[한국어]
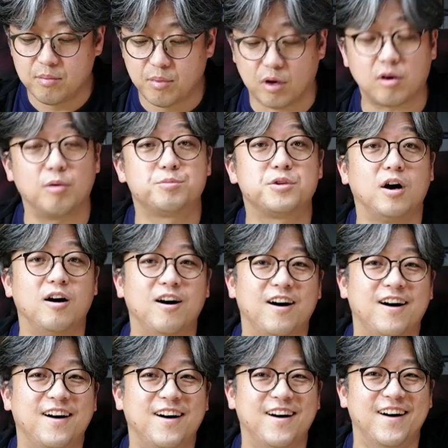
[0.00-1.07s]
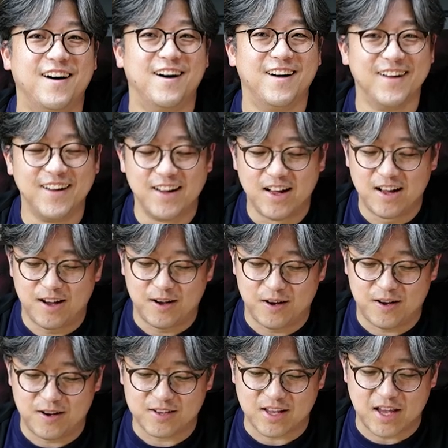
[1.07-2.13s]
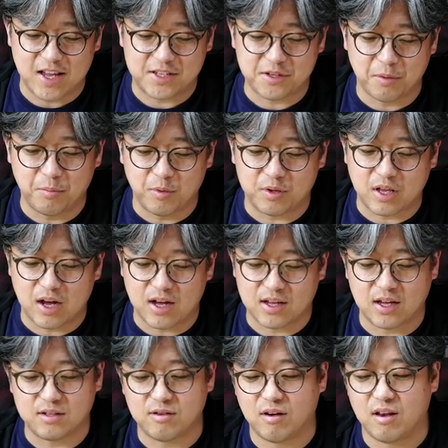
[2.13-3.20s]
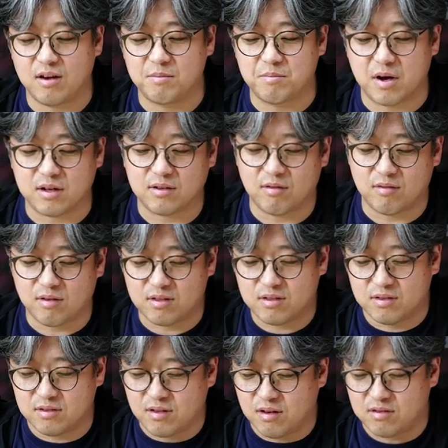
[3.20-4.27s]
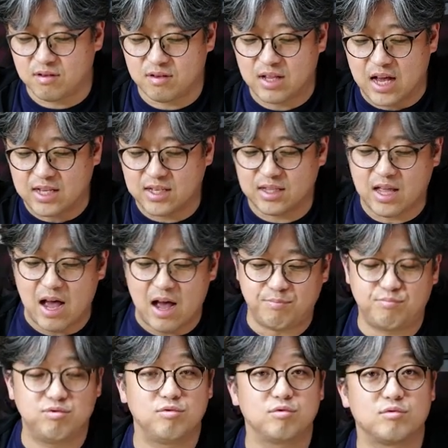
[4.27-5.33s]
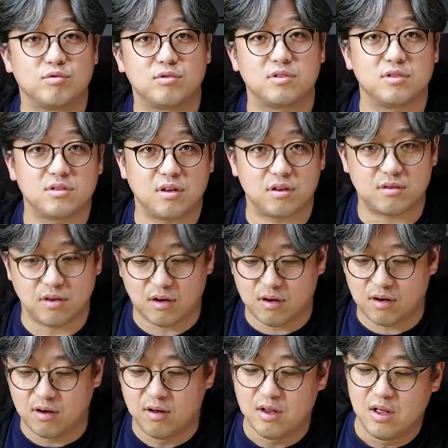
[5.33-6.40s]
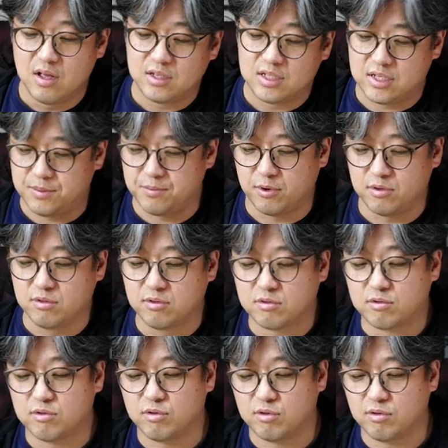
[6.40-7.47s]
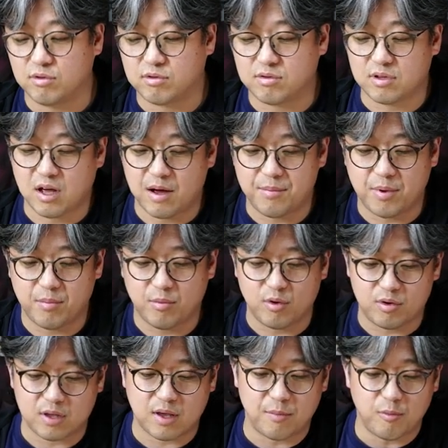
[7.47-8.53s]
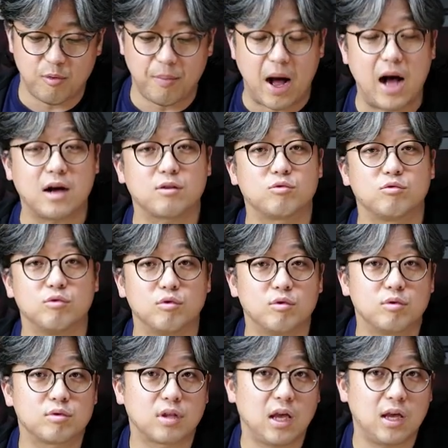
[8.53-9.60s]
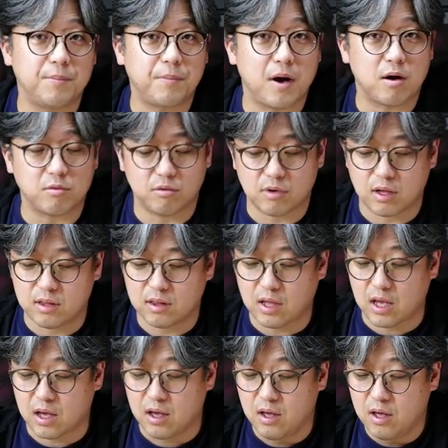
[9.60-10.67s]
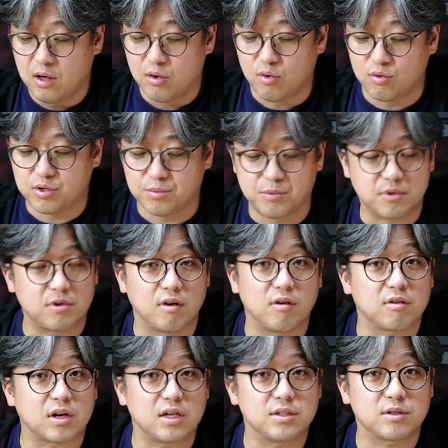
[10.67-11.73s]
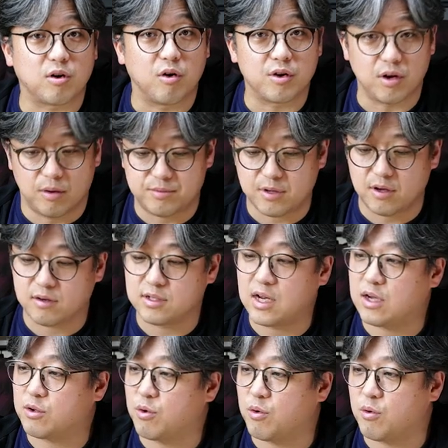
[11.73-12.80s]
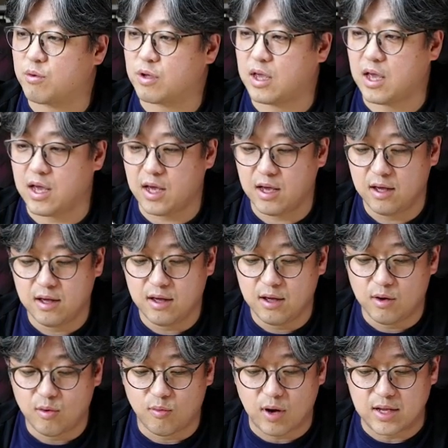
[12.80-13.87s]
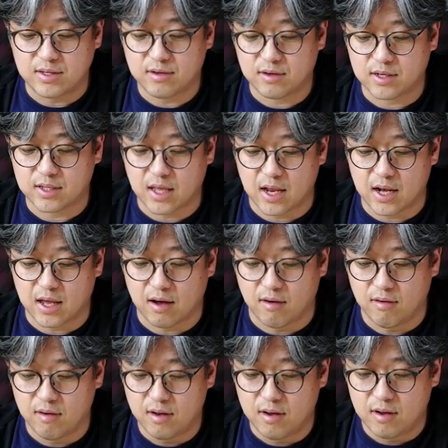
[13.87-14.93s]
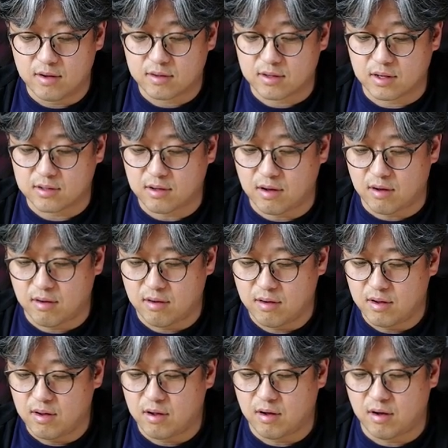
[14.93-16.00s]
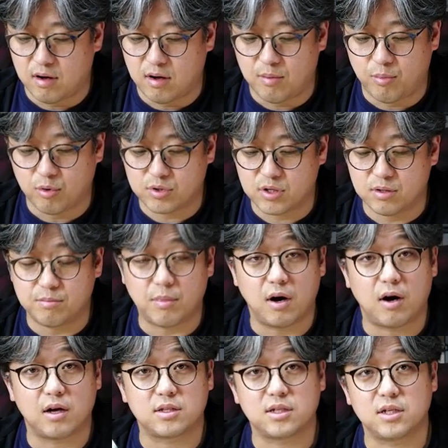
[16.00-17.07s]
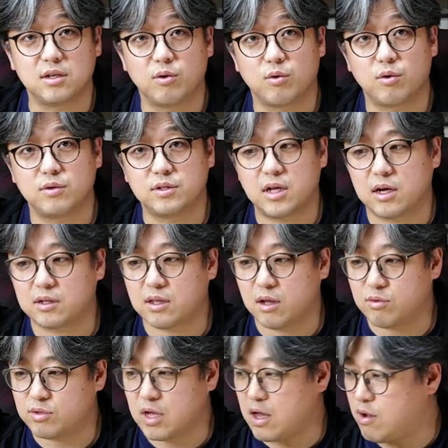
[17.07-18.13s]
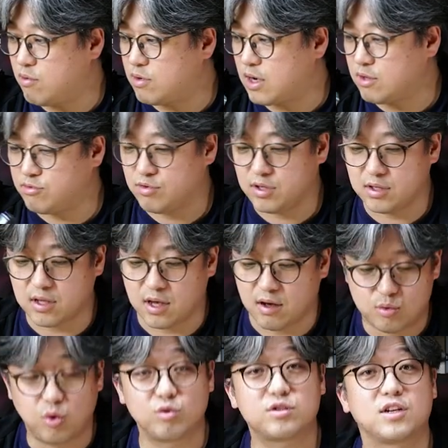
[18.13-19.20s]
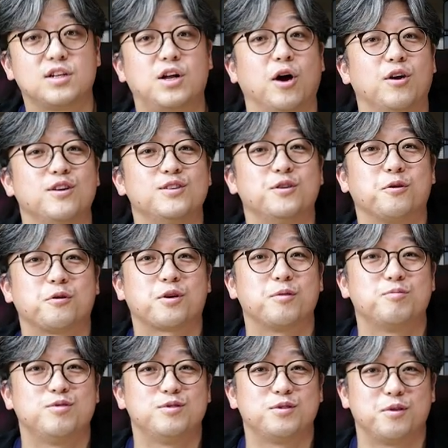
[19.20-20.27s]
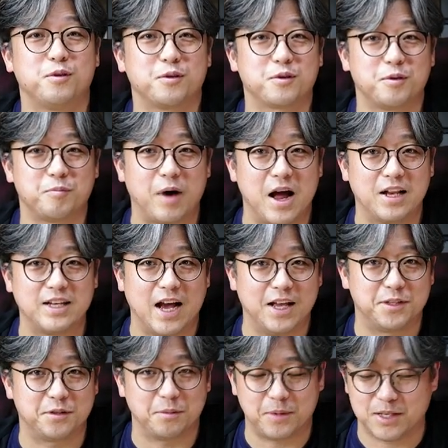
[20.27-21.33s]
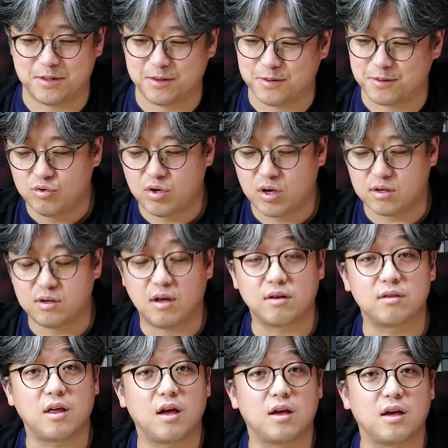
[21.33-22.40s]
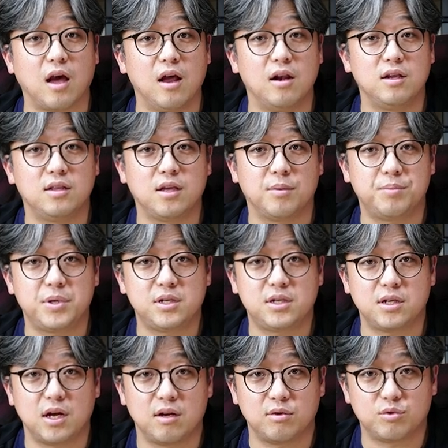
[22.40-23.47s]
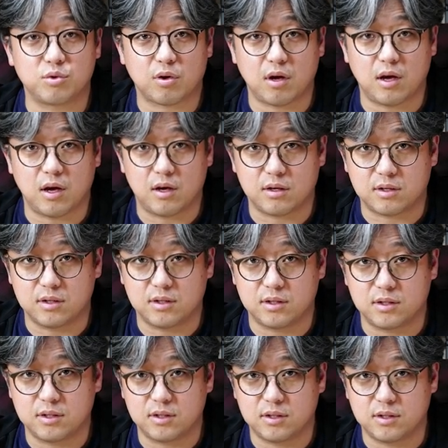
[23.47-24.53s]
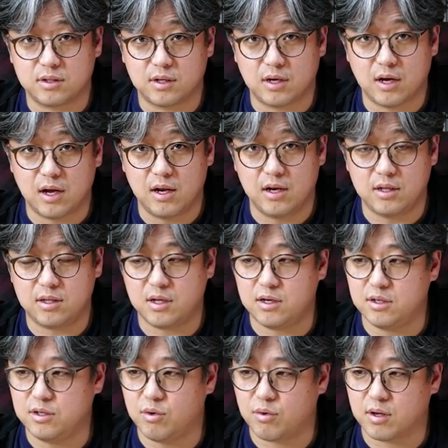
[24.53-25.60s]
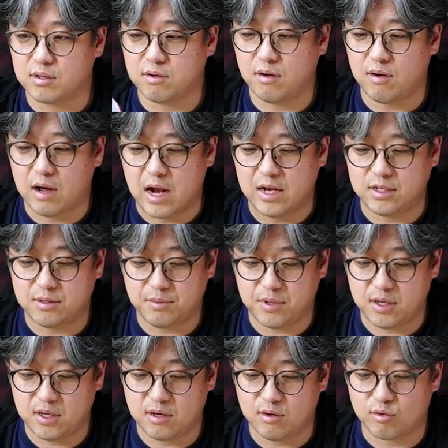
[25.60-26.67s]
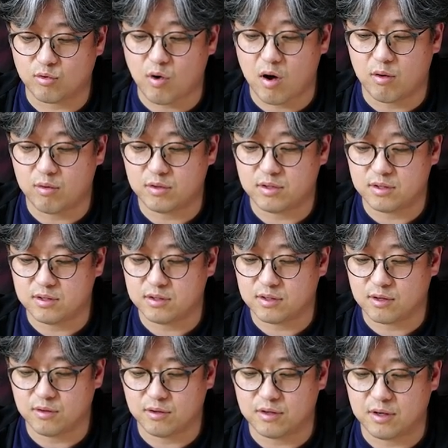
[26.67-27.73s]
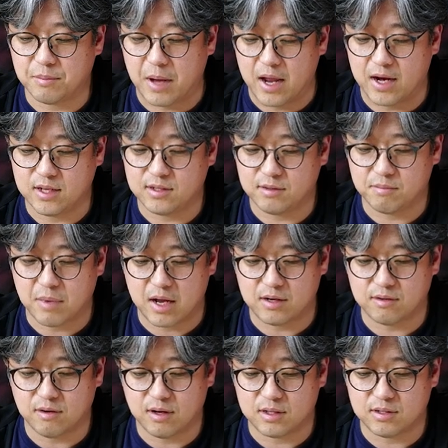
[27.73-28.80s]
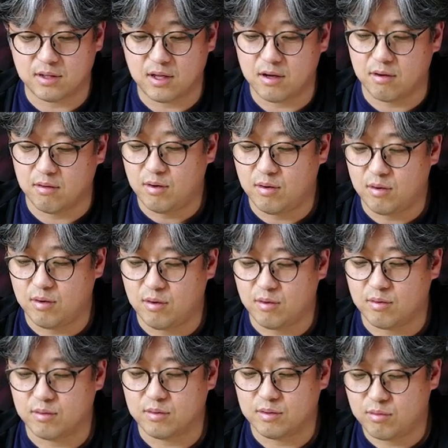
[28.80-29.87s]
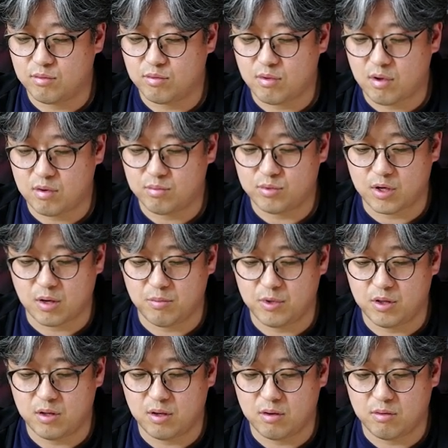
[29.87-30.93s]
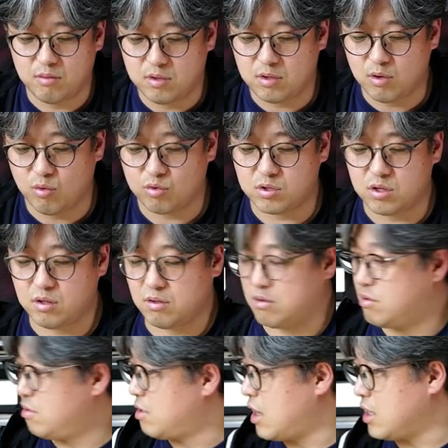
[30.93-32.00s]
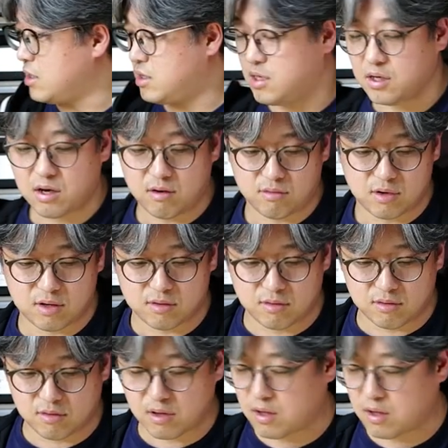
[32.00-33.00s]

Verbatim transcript: 별거 없죠. 어, 예전보다, 예전에는 막 이런 거 뜯어서 나사 다 풀고 뜯어서 집어넣고 그 다음에 뭐 이렇게 뭐 막고 테이프하고 그랬는데, 요즘은 그런 것까지는 거의 없어요. 그냥 요렇게 완성이 되네요. 그래서 어, 보시는 바와 같이 이런 상태로 사용을 할 수 있어요. 솔직히 저는 이렇게 불 들어오는 걸 많이 안 써봤어요. 최근에 근데 엘이디, 피씨나 이런 쪽에 그 엘이디를 이용해서 알지비 이런 광원을 쓰는 것들이 많아, 많은 것 같은데요. 어, 이것도 나름 재밌네요. 이게 혹시 라이팅하거나 그럴